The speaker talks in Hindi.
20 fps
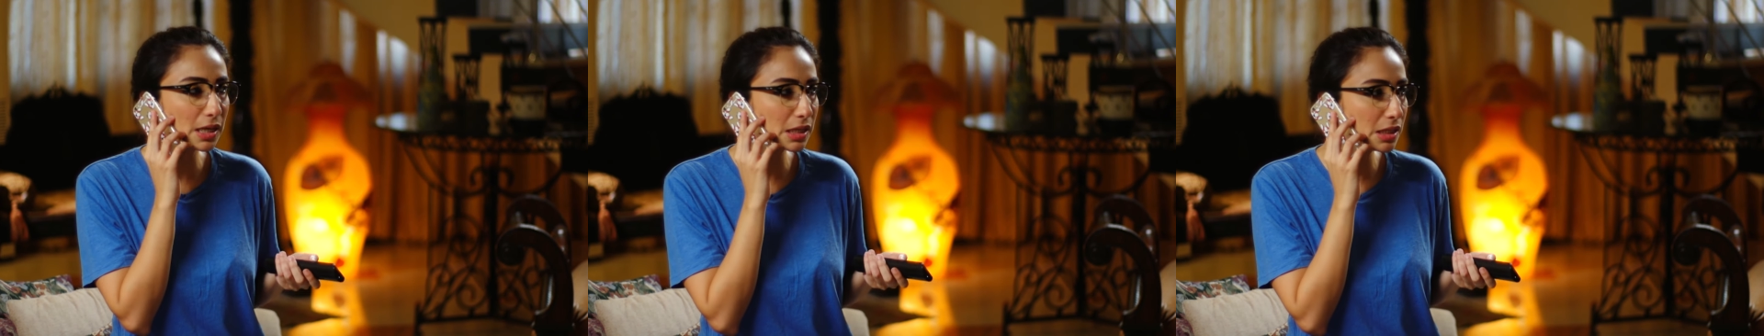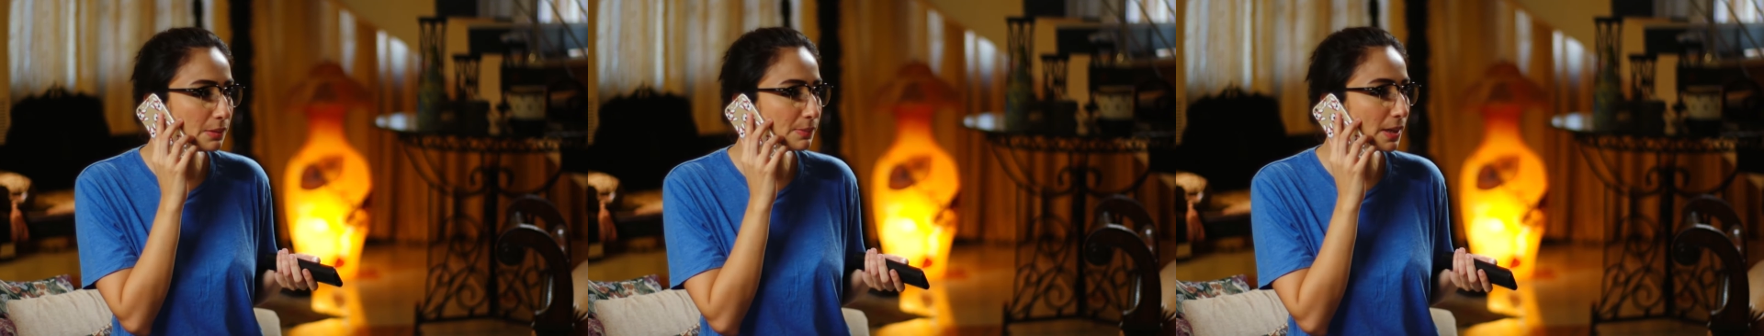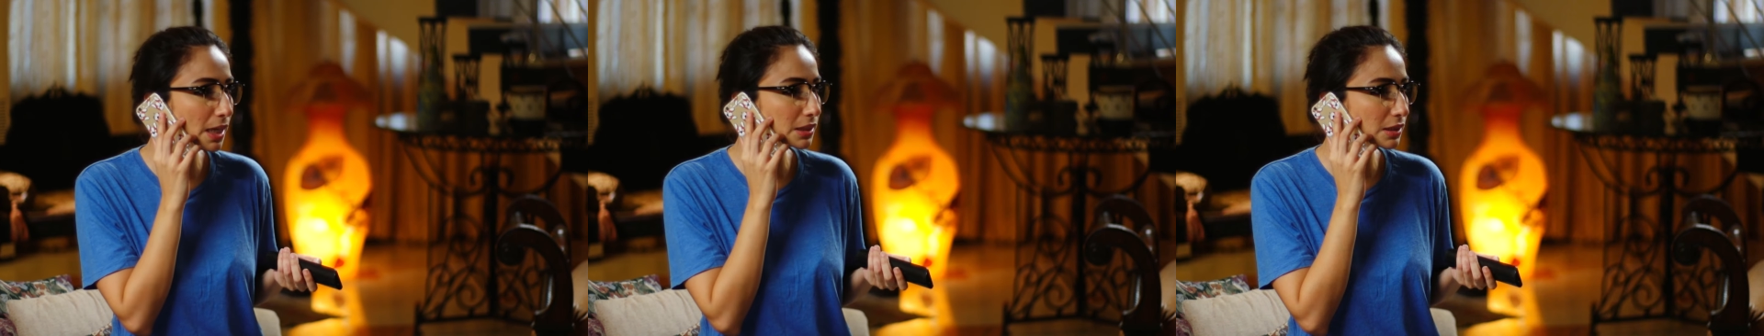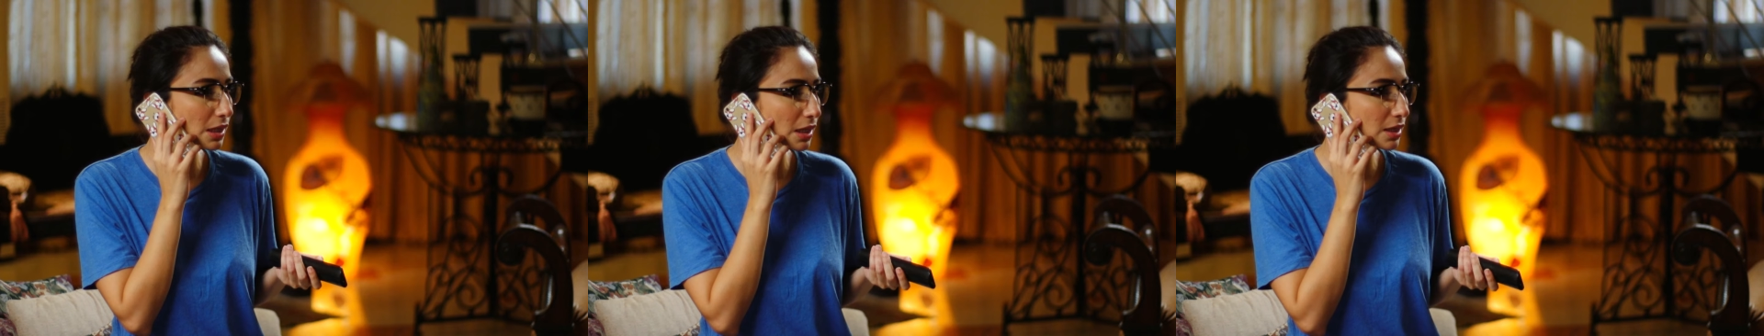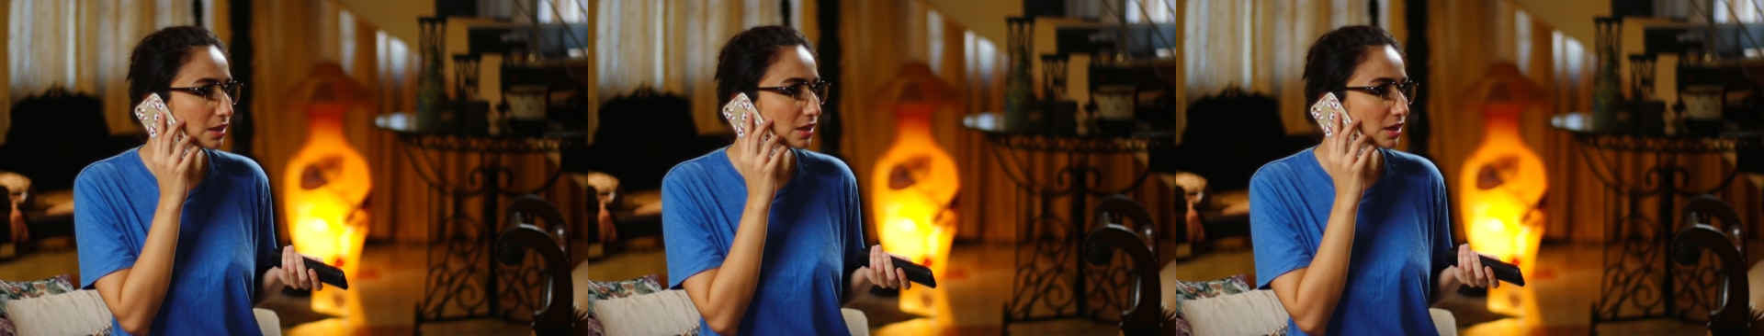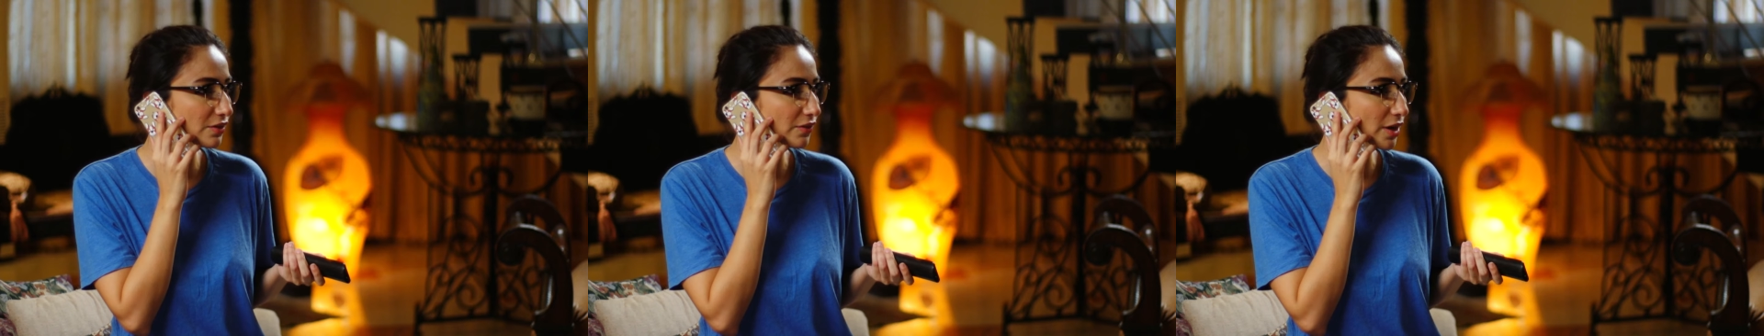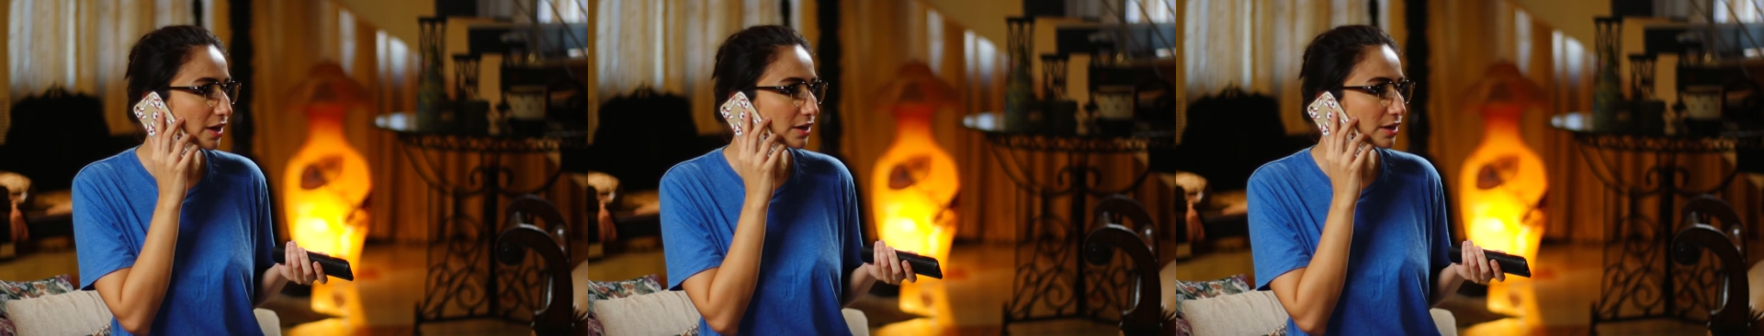अगली बात क्या
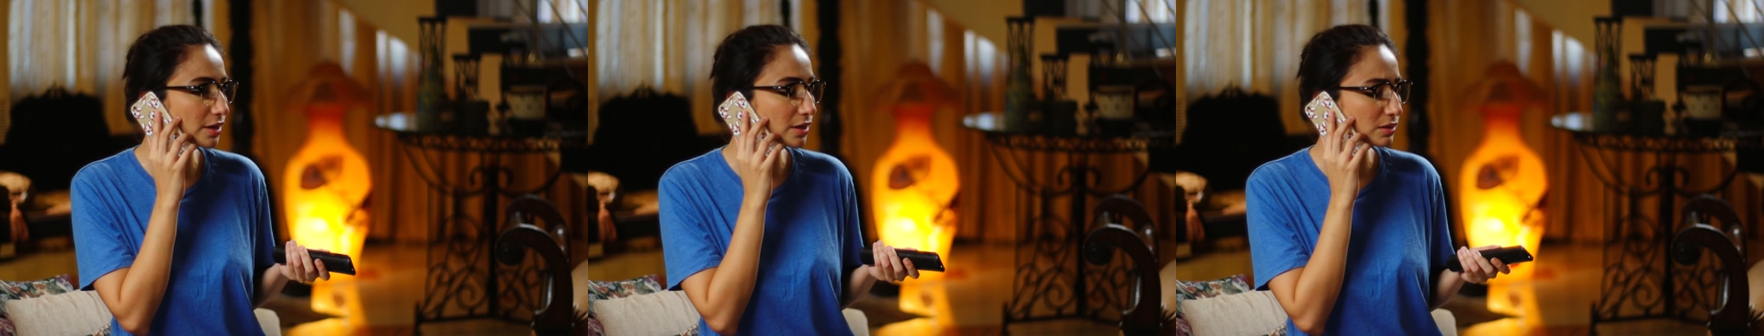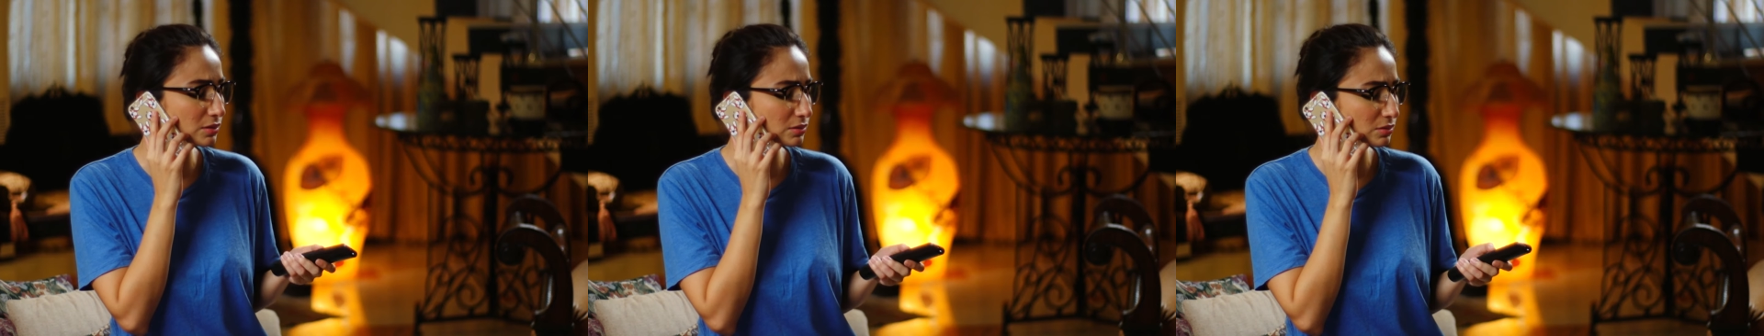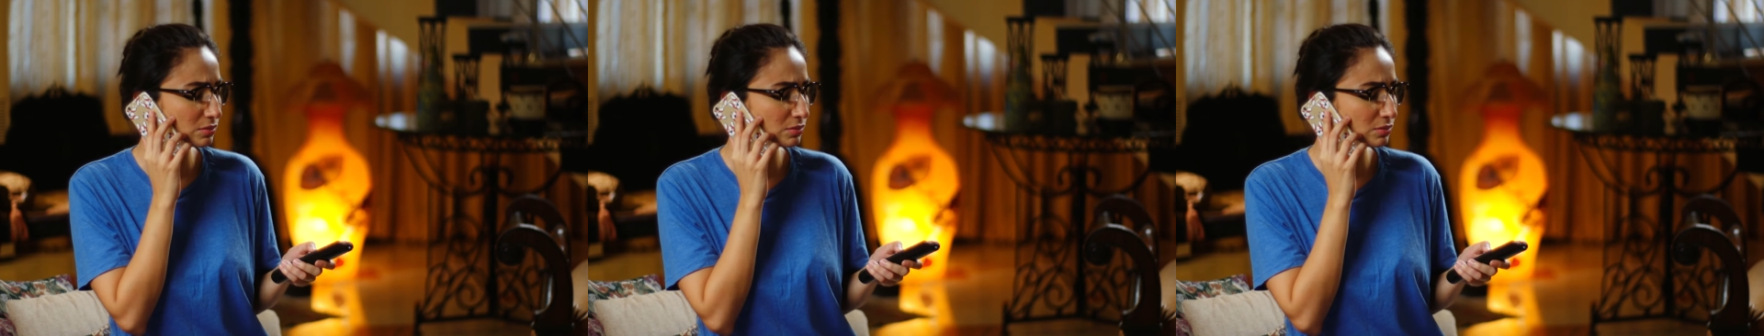करने वाले हैं